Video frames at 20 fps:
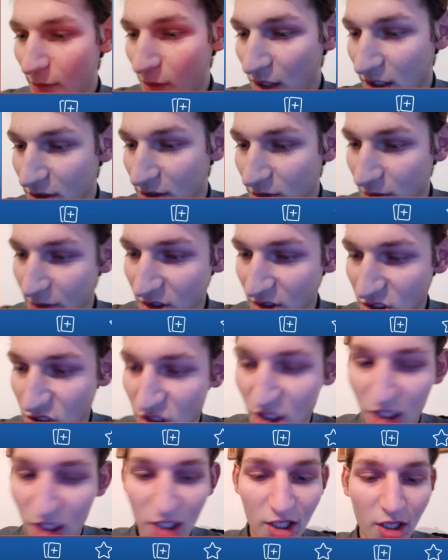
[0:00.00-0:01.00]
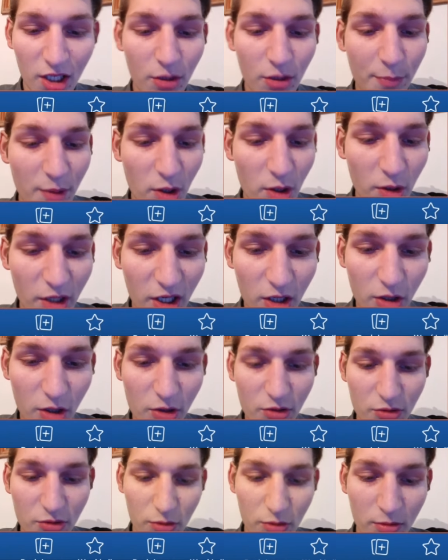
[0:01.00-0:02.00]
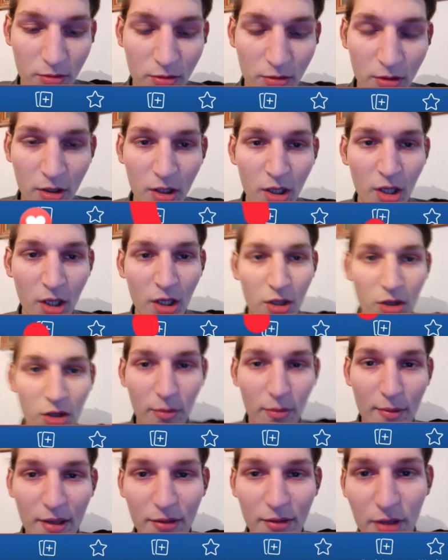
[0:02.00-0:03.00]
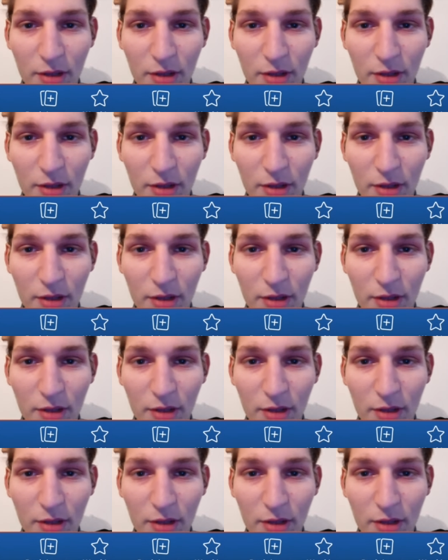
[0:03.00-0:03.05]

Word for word: ale dowiecie się dopiero na końcu. Dobra, to ja